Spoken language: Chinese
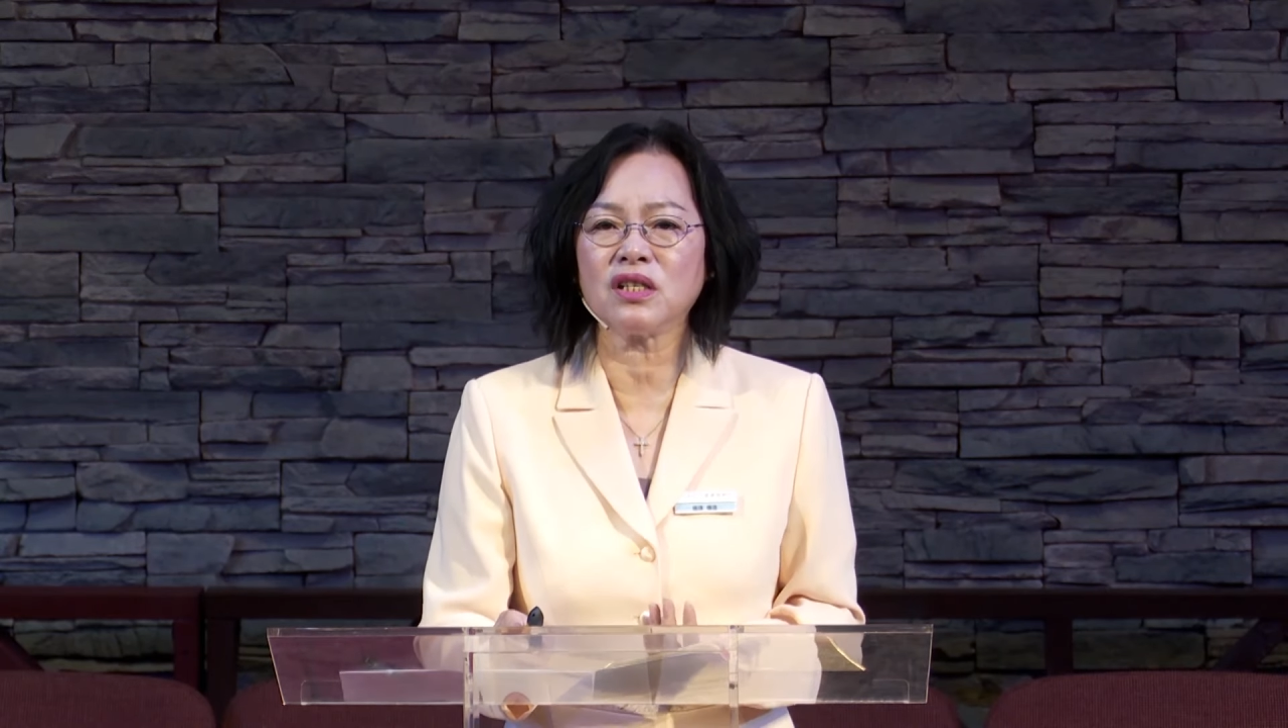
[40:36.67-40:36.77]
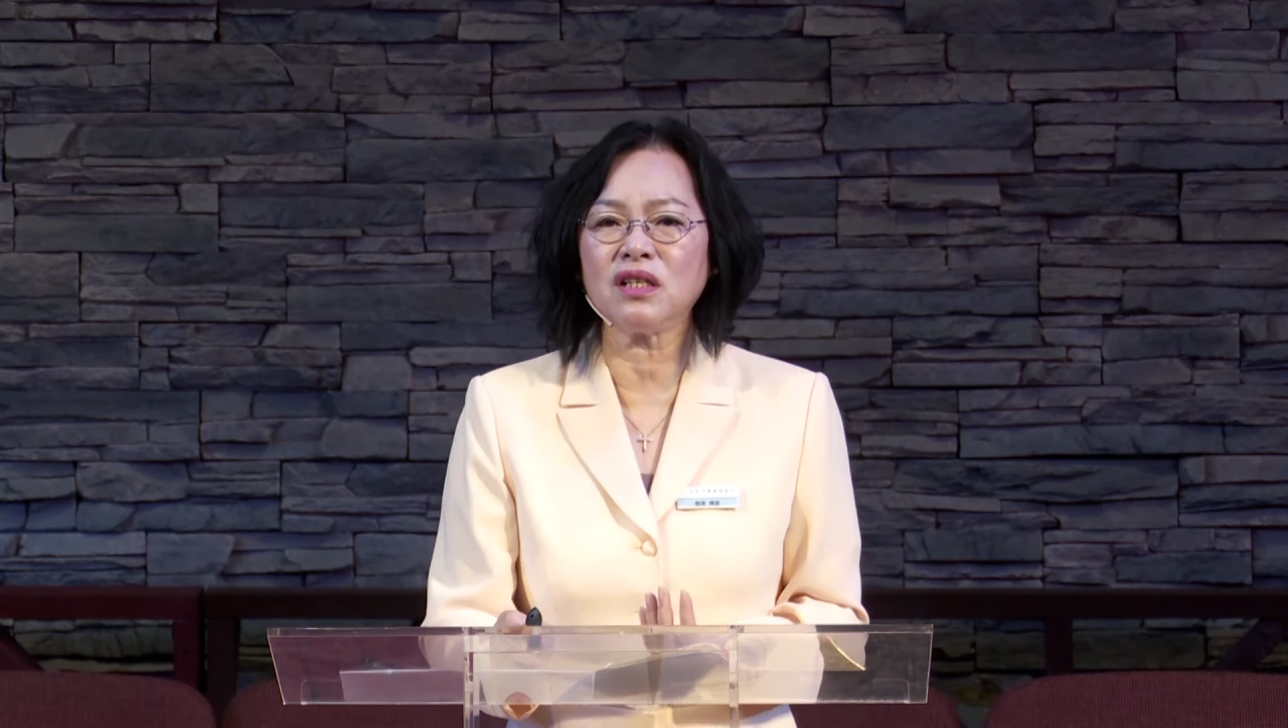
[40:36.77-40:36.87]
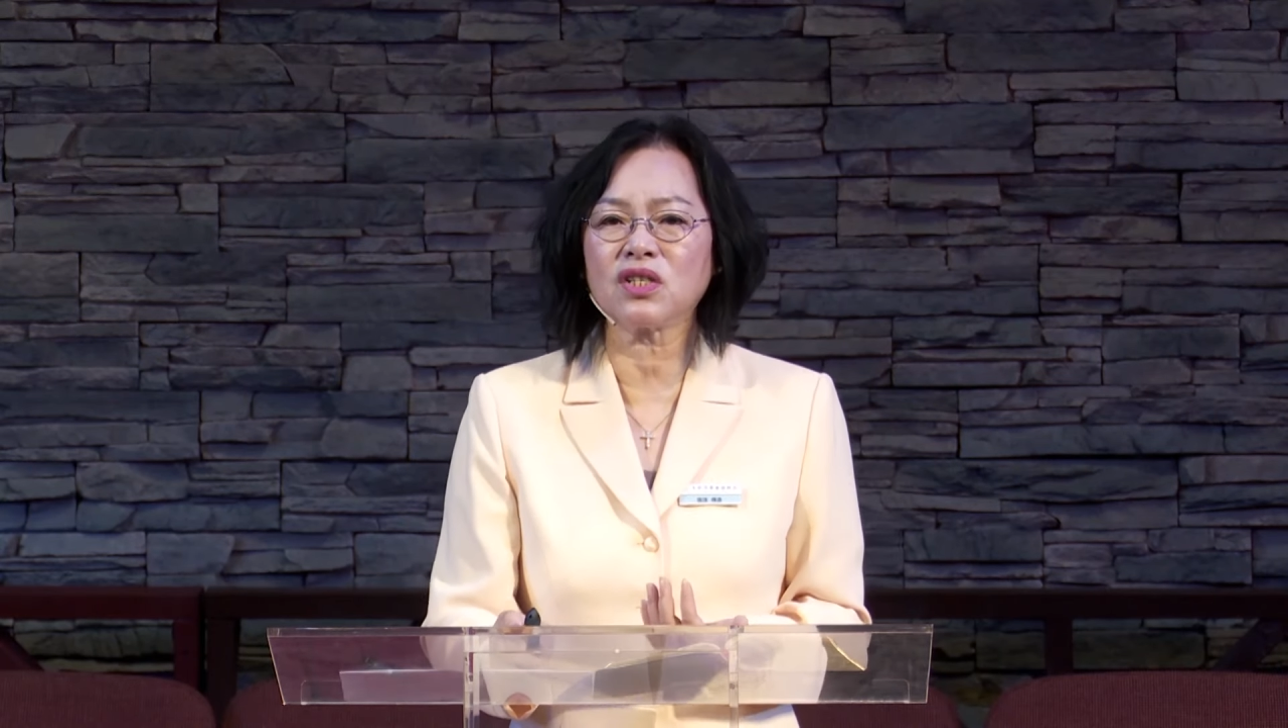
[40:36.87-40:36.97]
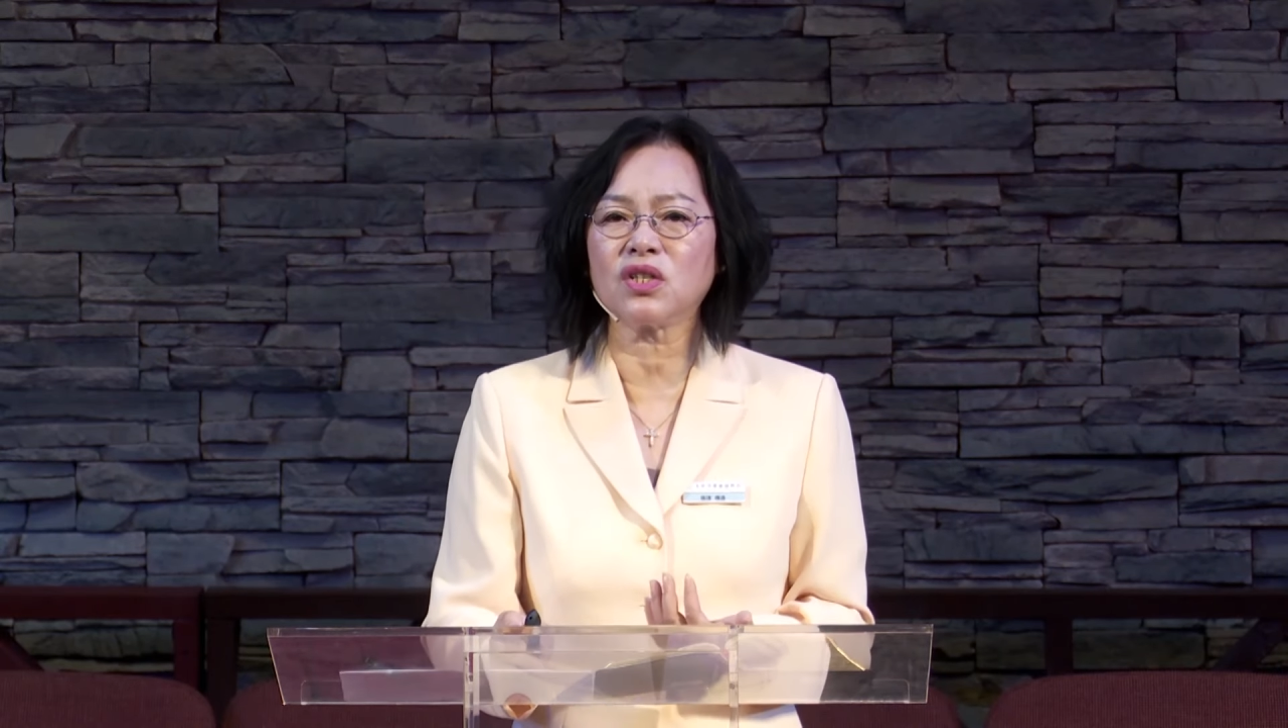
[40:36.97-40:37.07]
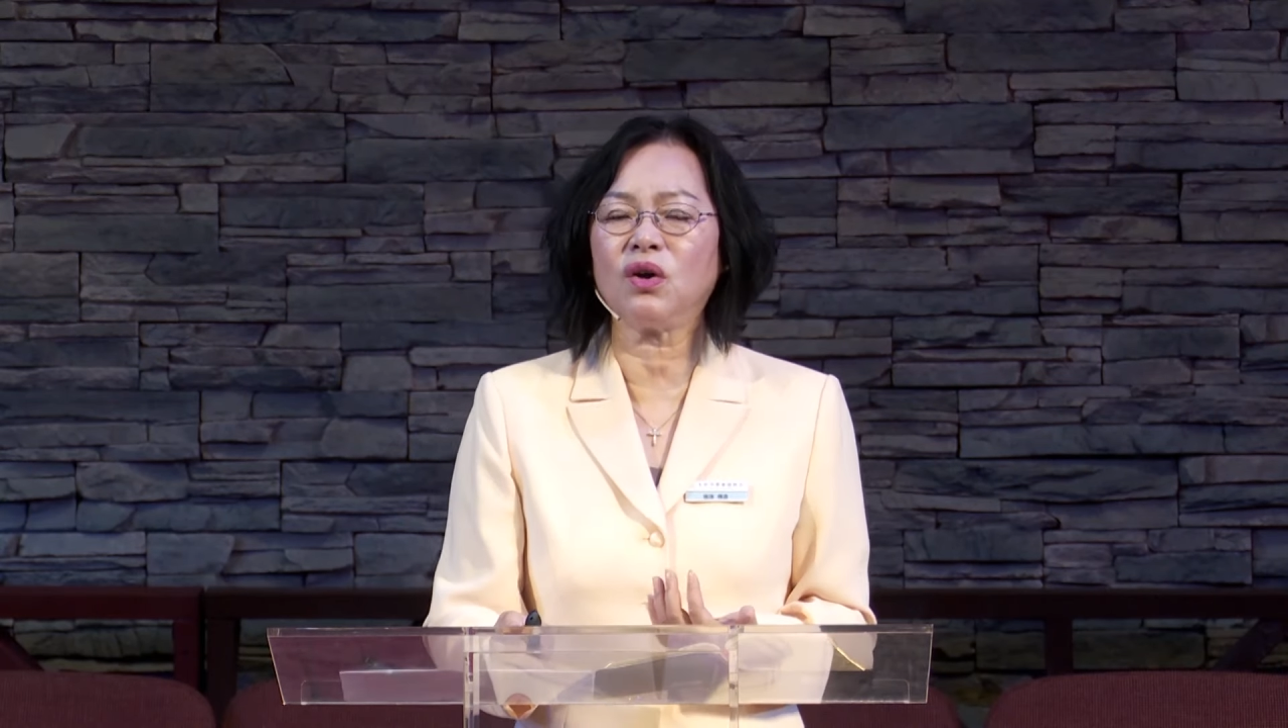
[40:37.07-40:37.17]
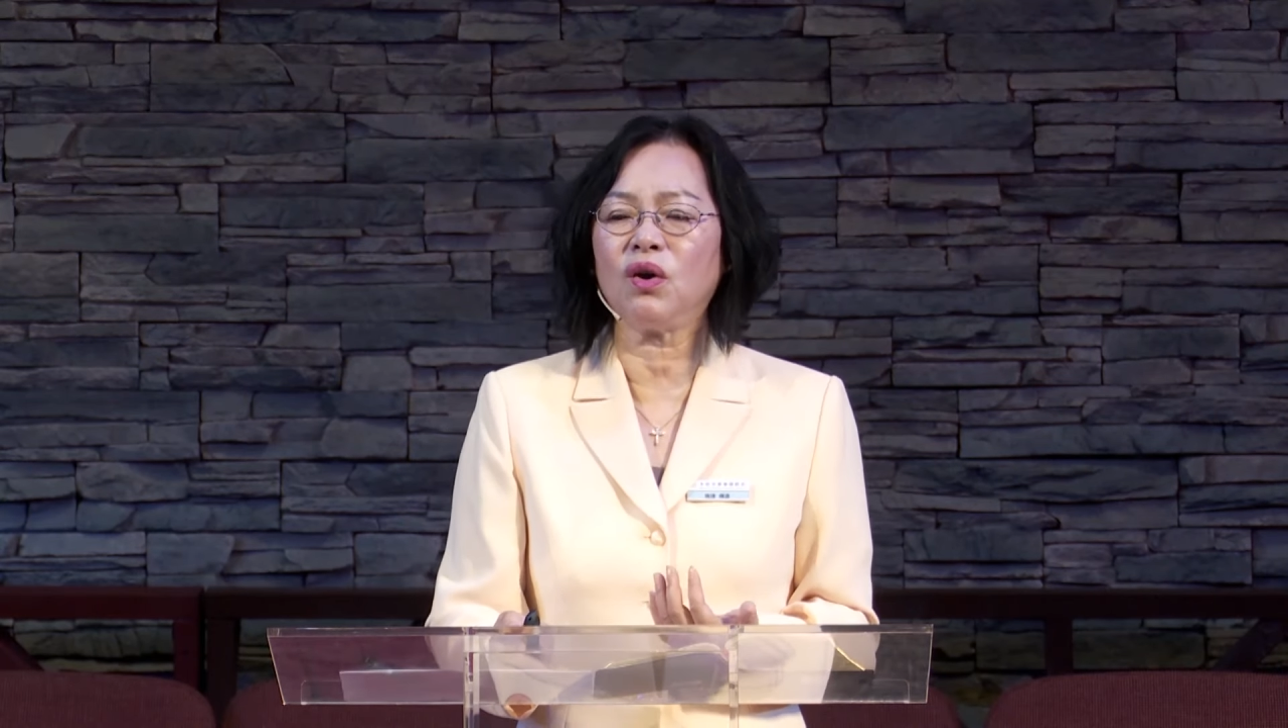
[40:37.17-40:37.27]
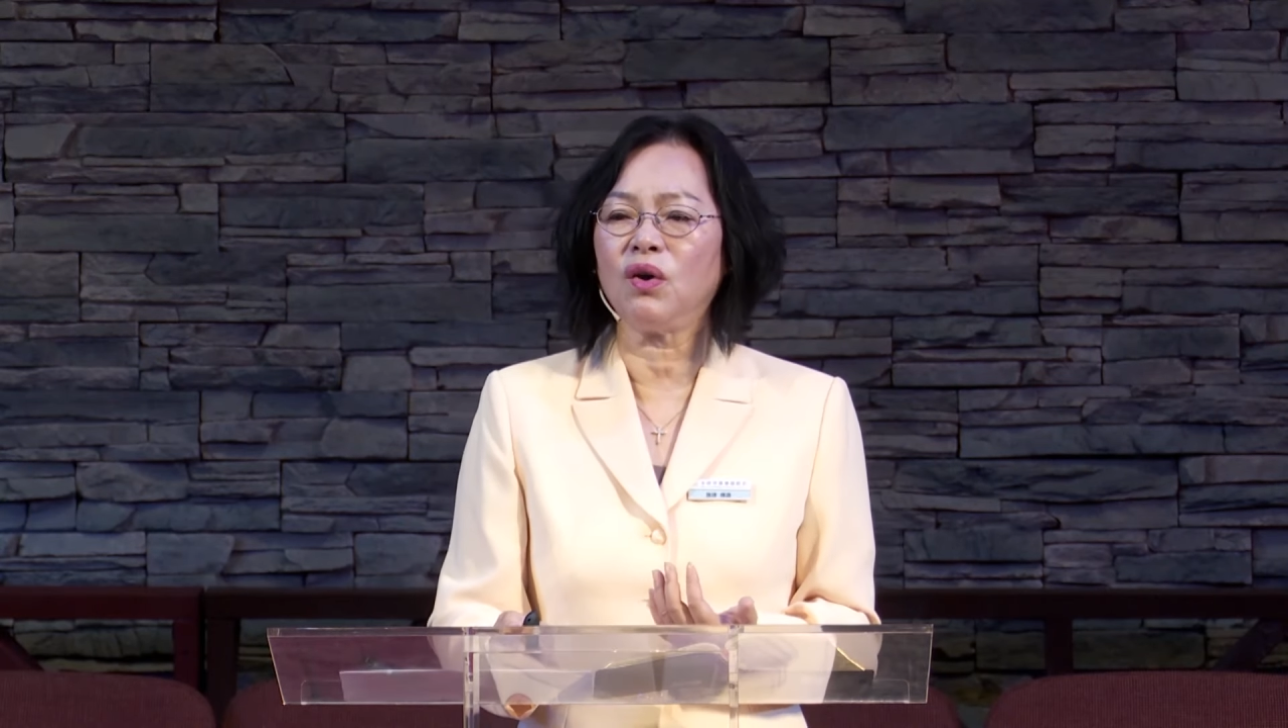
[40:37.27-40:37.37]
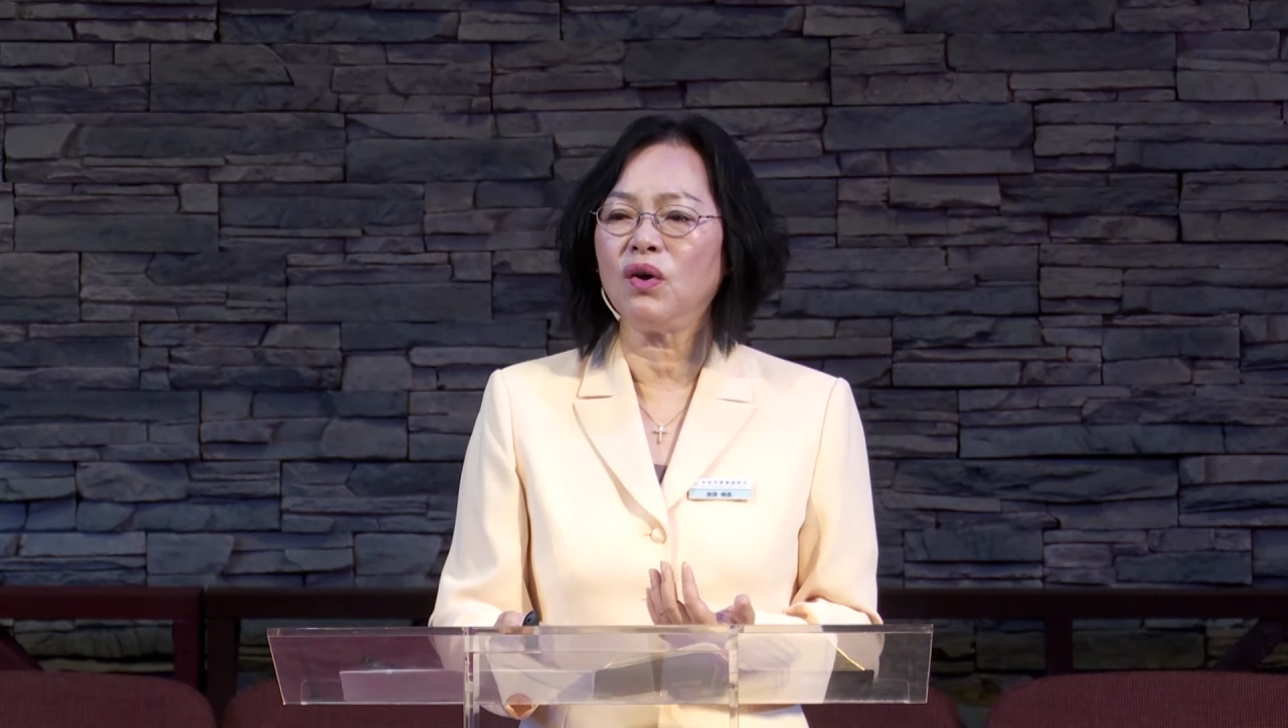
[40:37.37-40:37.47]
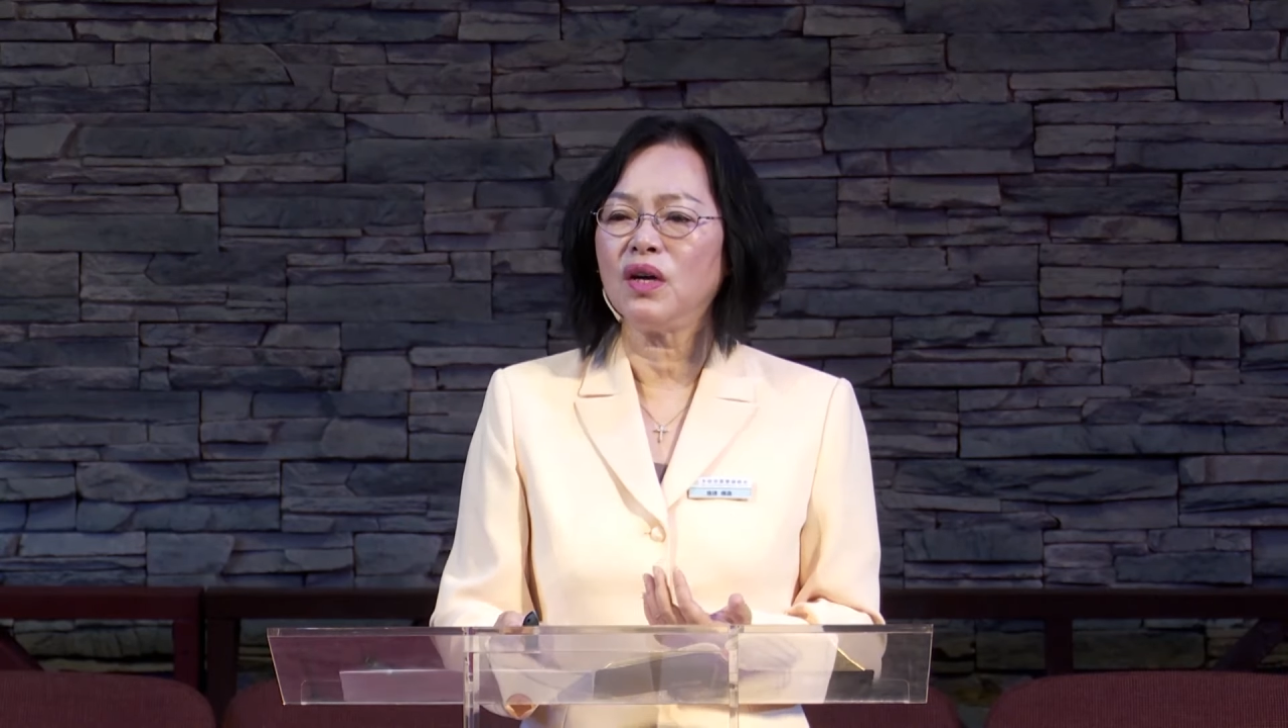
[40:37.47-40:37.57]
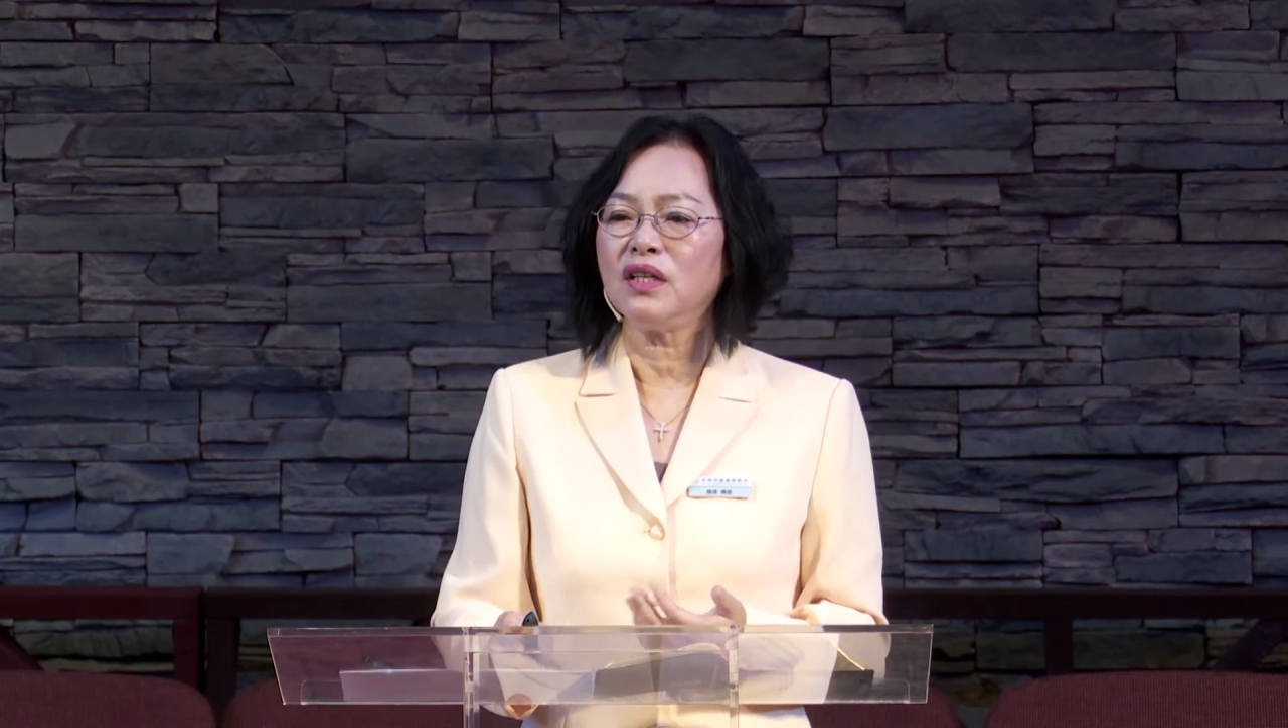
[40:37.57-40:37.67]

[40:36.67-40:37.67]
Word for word: 的时候，